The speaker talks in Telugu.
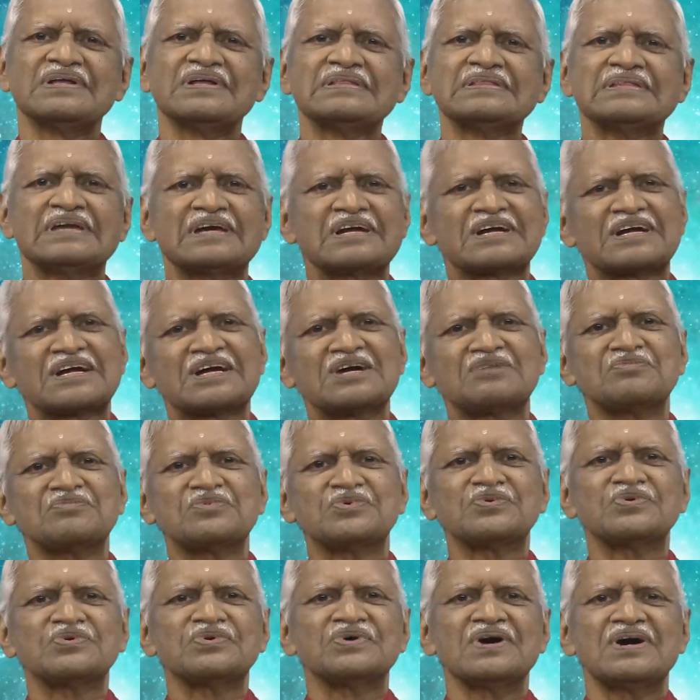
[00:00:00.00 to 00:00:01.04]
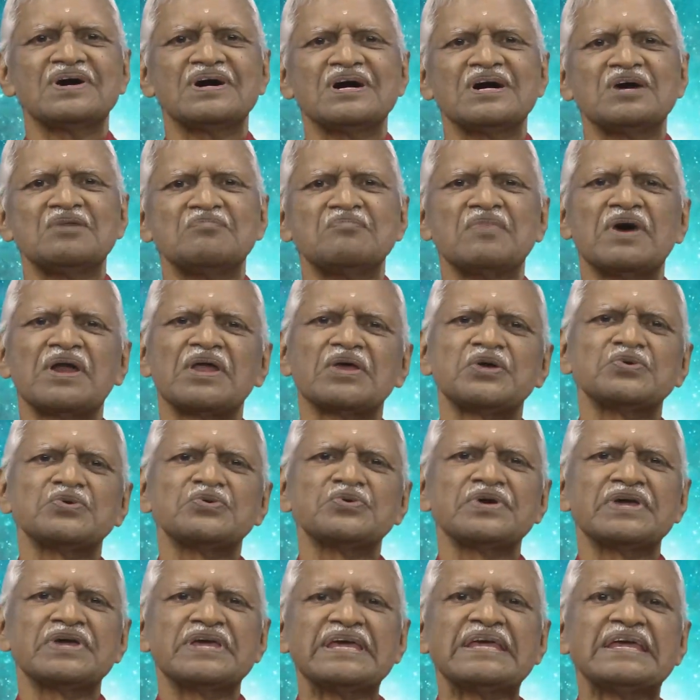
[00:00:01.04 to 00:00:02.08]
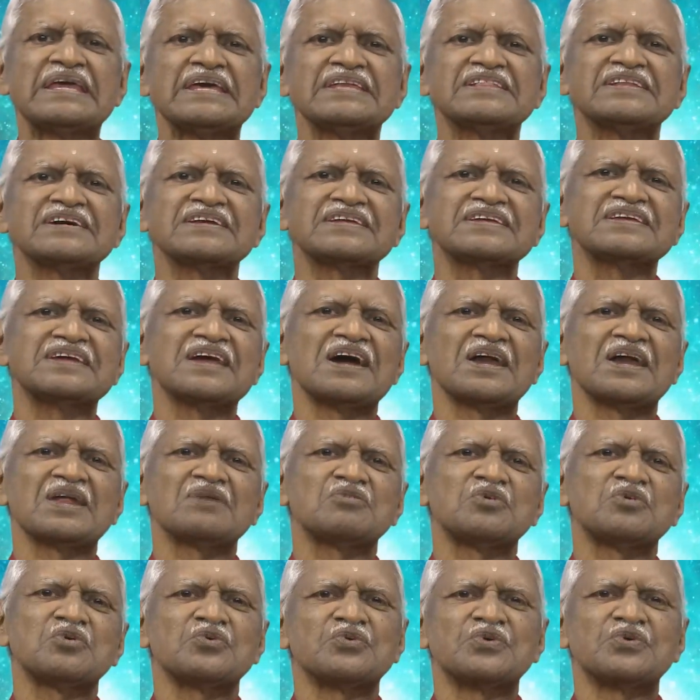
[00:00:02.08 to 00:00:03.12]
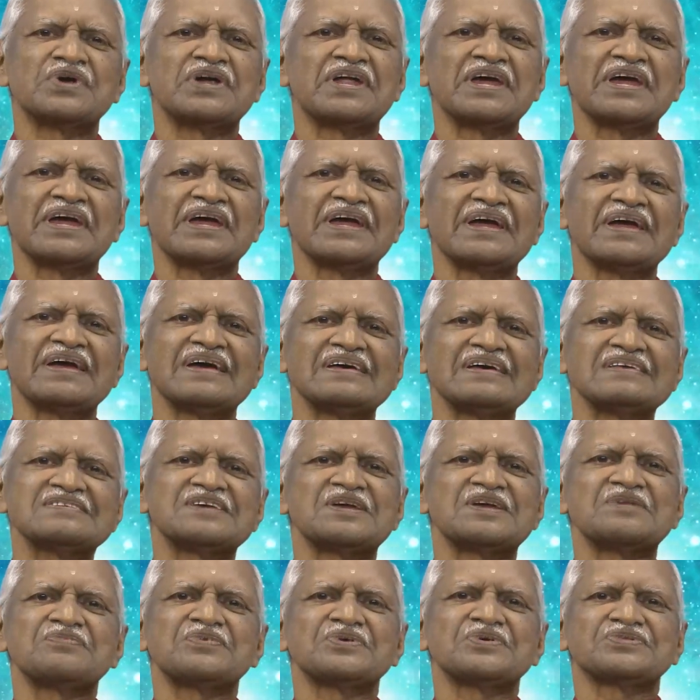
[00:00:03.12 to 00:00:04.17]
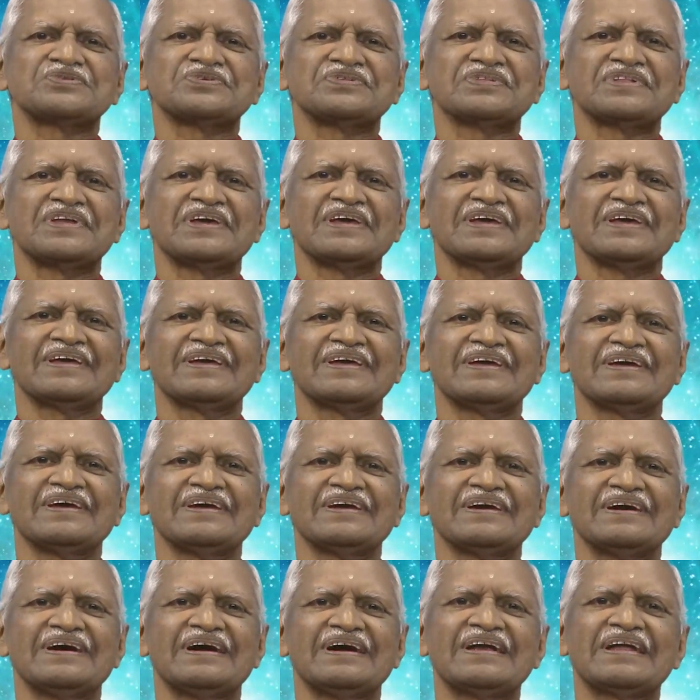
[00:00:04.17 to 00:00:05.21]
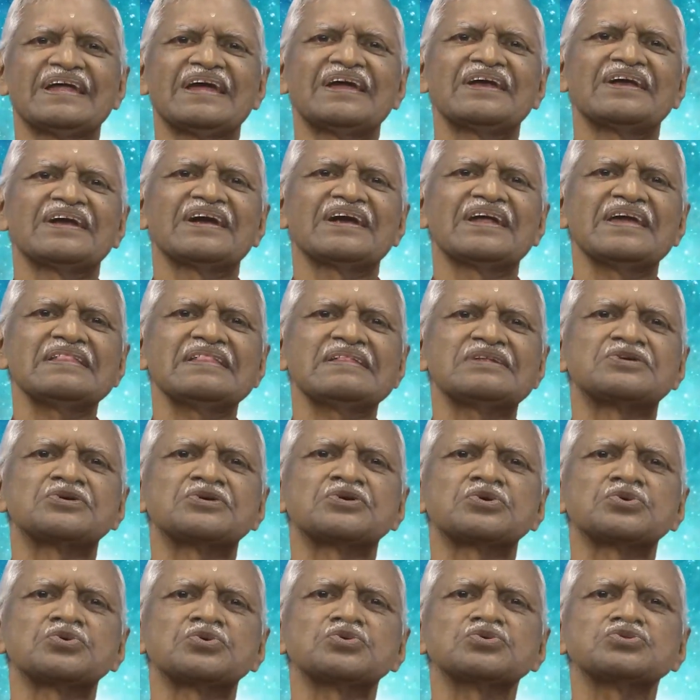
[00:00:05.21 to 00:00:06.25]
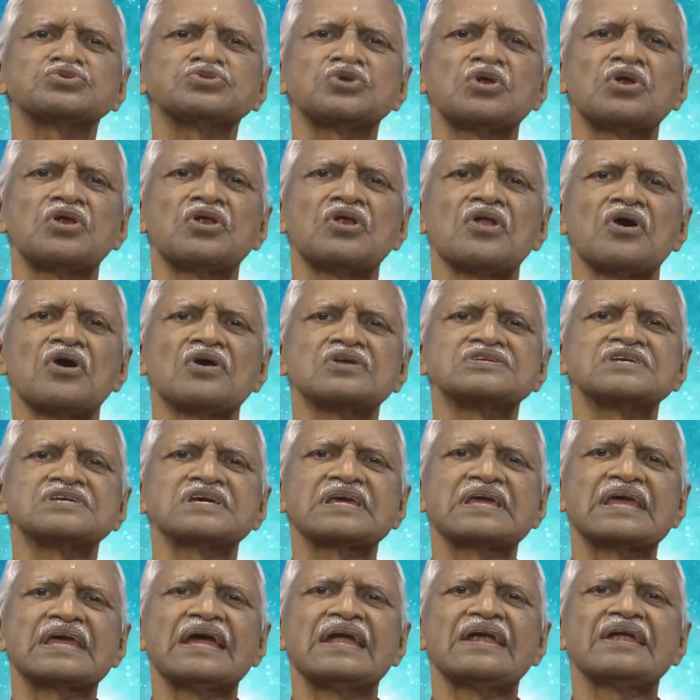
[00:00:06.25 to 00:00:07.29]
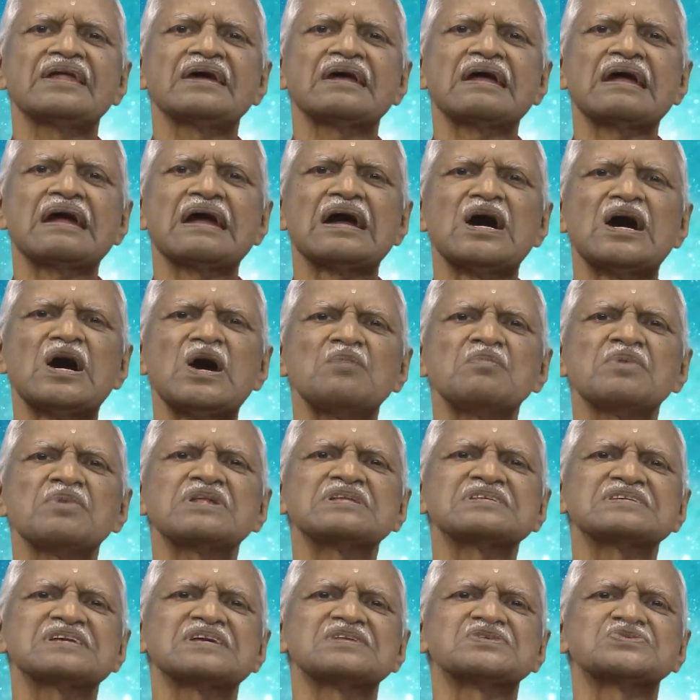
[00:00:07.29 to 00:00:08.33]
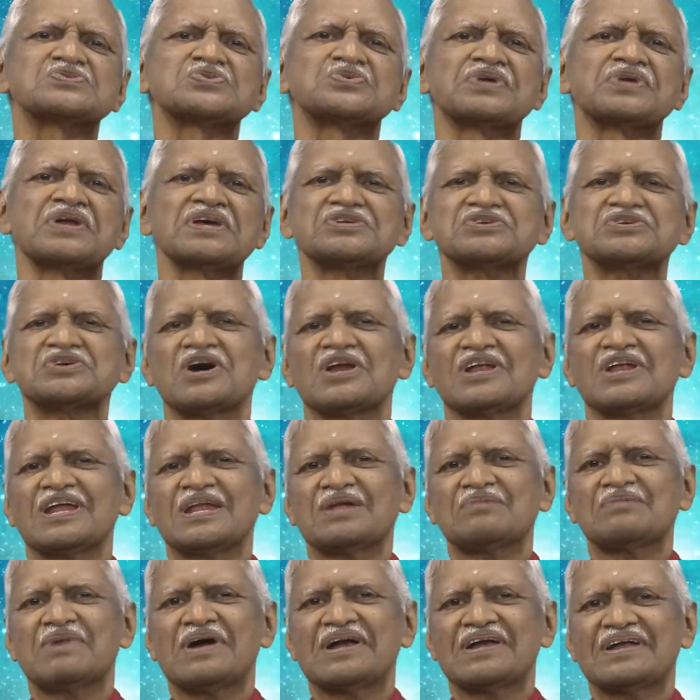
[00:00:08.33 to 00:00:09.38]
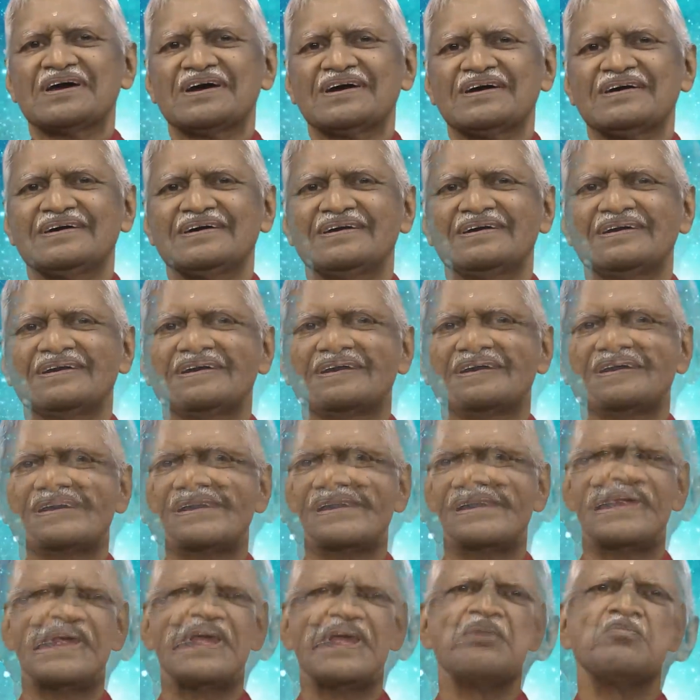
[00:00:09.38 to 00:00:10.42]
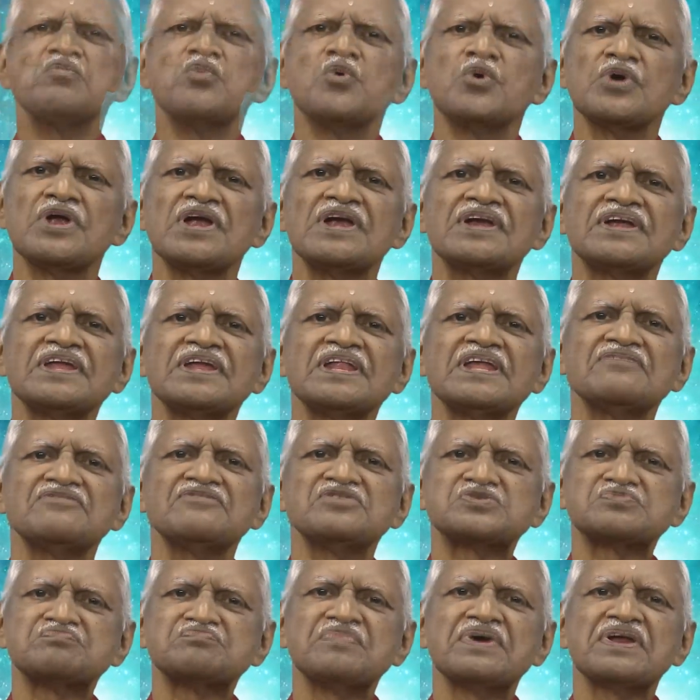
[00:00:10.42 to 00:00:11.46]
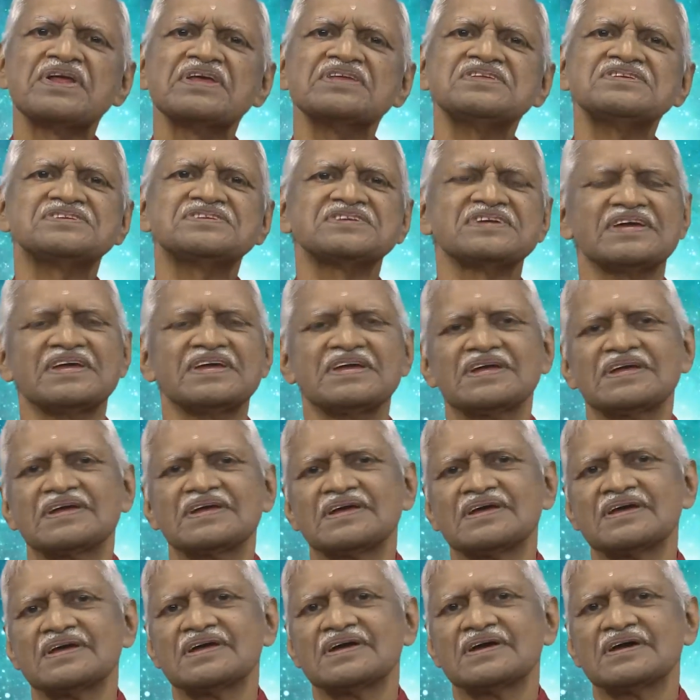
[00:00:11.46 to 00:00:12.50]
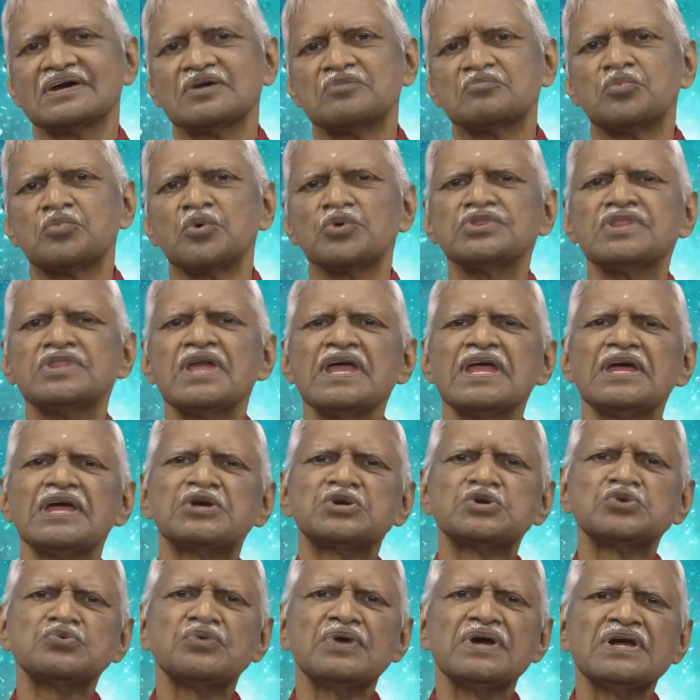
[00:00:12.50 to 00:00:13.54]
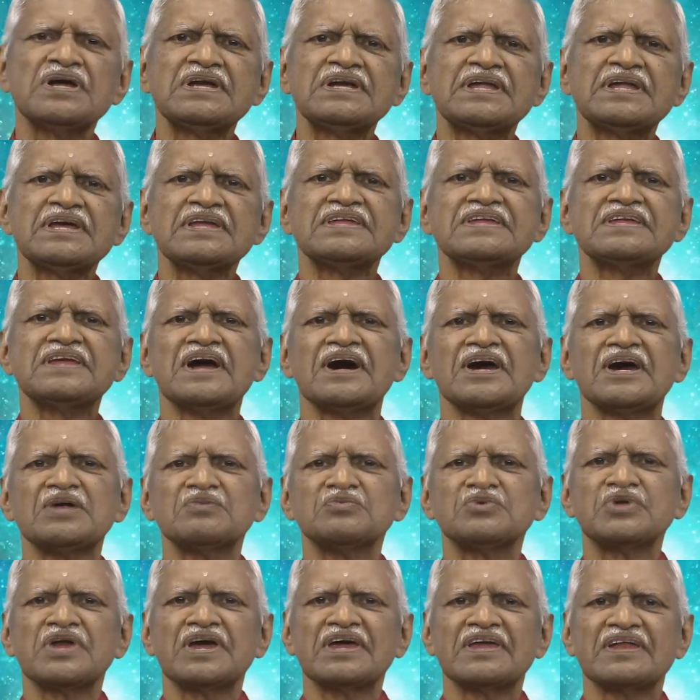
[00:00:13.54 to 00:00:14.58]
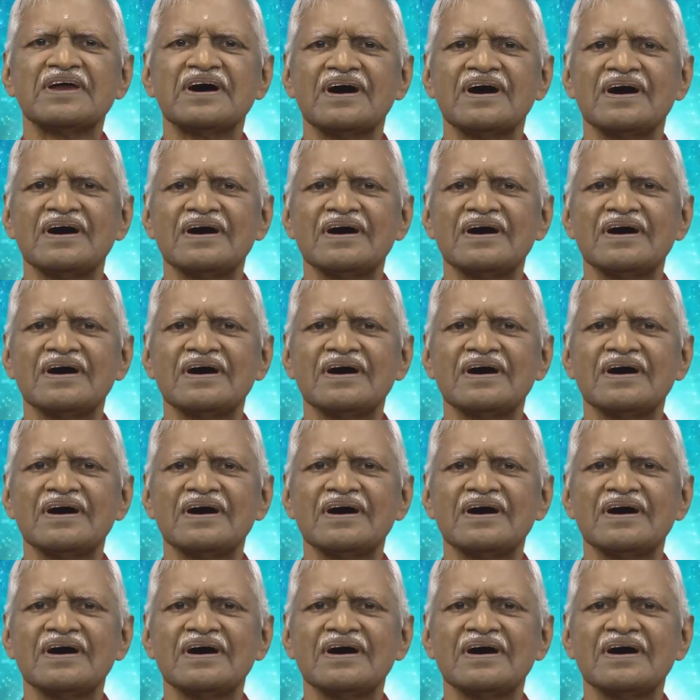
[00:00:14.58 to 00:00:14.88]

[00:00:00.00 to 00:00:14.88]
తర్కము మరియు ఇంగిత జ్ఞానము ఉంటే సరిపోతుంది అంటే ఏంటంటే ట్రూత్ లాజిక్ అండ్ కామన్ సెన్స్ ఉంటే చాలన్నమాట ఈ మూడింటిని విస్మరించి పొందే ఎటువంటి జ్ఞానమునైనా